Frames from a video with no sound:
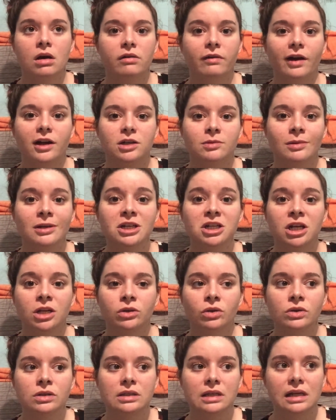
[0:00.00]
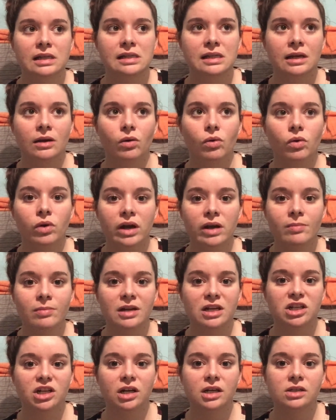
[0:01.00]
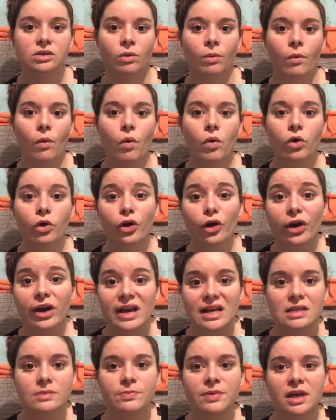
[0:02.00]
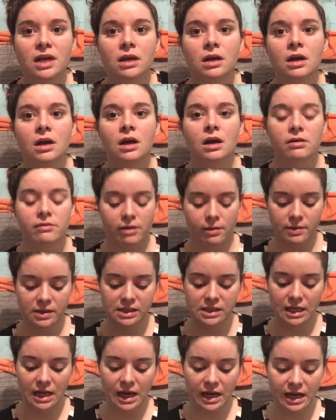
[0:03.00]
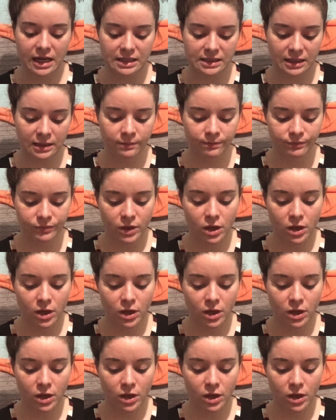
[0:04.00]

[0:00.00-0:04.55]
Franchement, chez Noz, ça c'est horrible. Les gens, ils ont aucun respect. Vraiment, c'est agaçant.